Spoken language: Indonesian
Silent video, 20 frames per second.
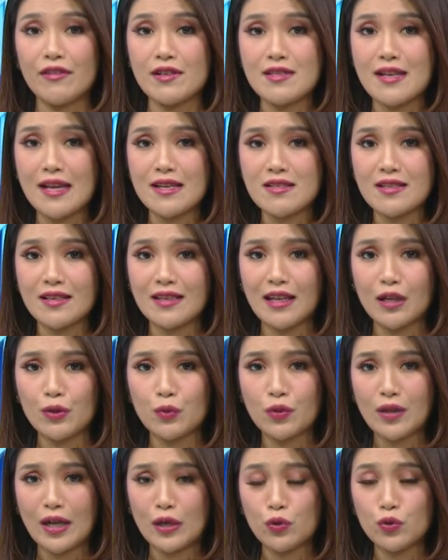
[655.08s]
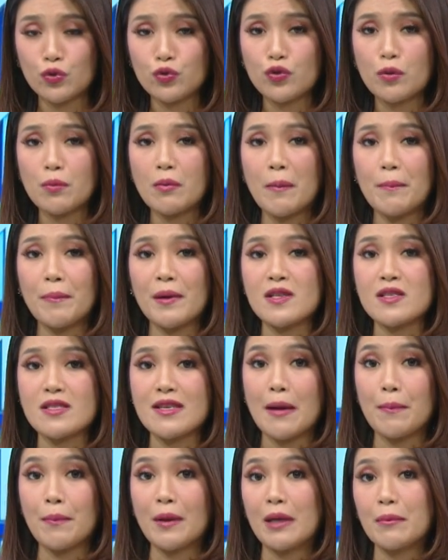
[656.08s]
efisiensi dilakukan untuk
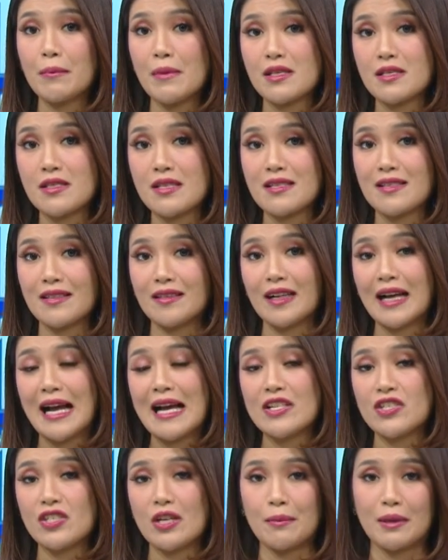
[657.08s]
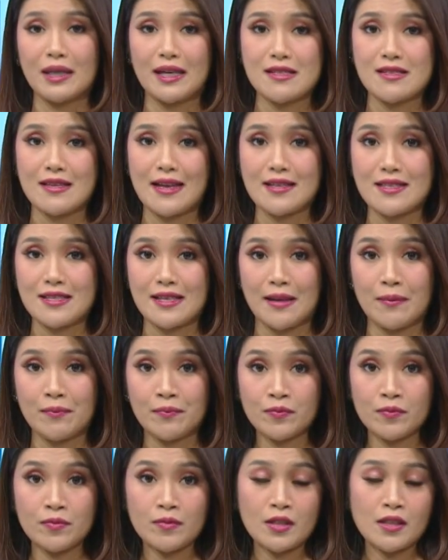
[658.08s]
mempersiapkan bisnis di tengah ancaman resesi.
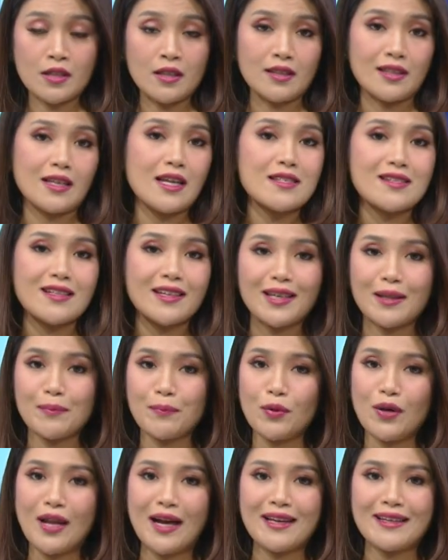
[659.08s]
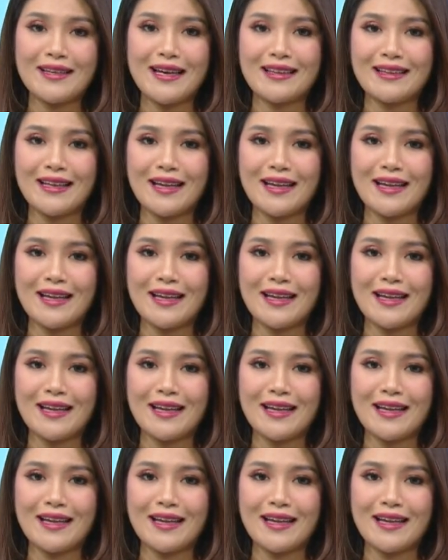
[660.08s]
Tidak sedikit pula di